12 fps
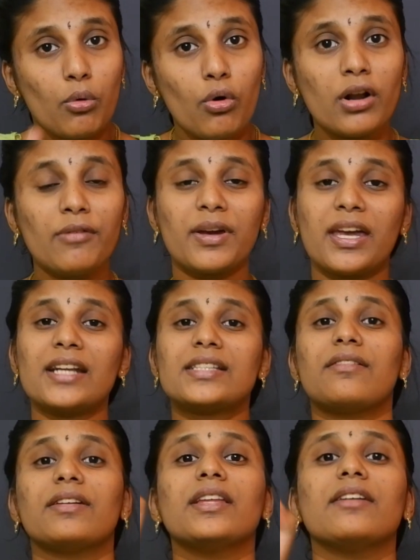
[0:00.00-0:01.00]
மூணு
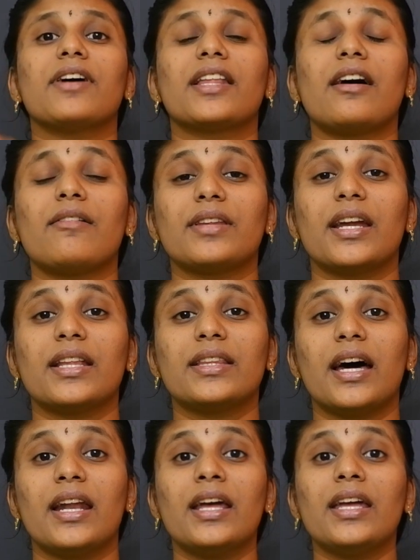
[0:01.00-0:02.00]
விக்கெட்ஸை வந்து இவர் தான் வந்து
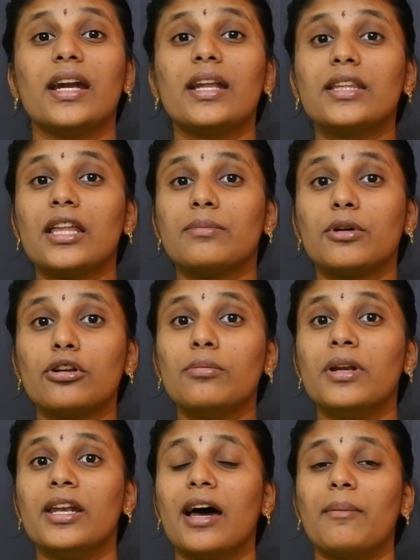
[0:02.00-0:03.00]
எடுத்தாரு எடுத்தது
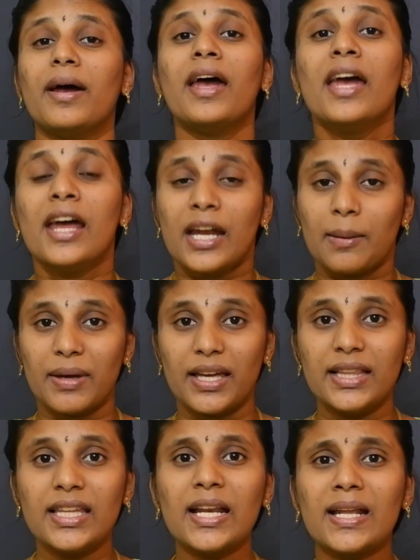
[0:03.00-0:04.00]
மட்டும் இல்லாம நம்ம
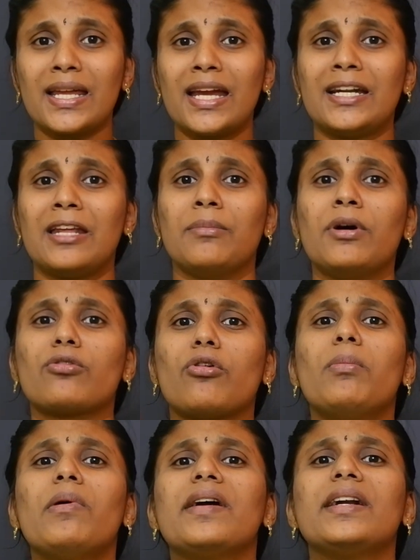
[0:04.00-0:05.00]
இந்தியன் கிரிக்கெட் டீம்
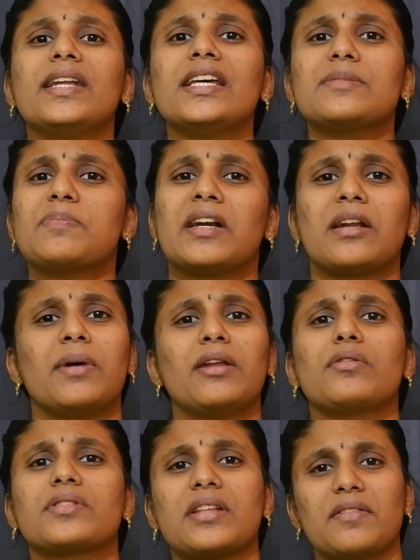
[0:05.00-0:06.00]
ரொம்பவே டீஸ் பண்ற
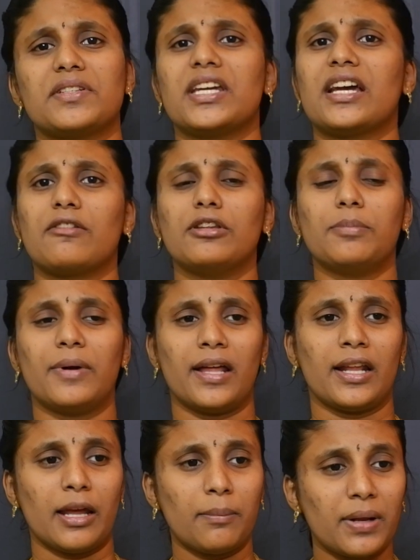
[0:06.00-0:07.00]
மாதிரி ஒரு சில விஷயங்கள் வந்து
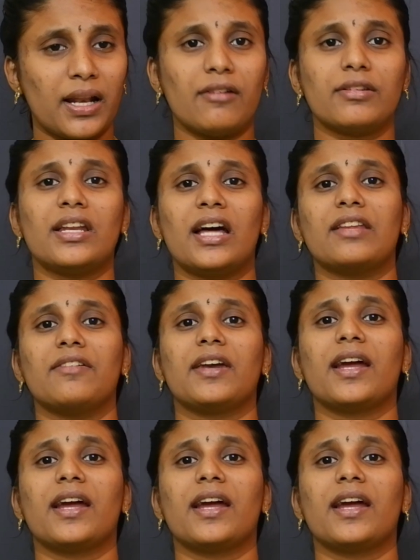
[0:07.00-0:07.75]
பண்ணாரு எப்படிலாம் வந்து நான் அந்த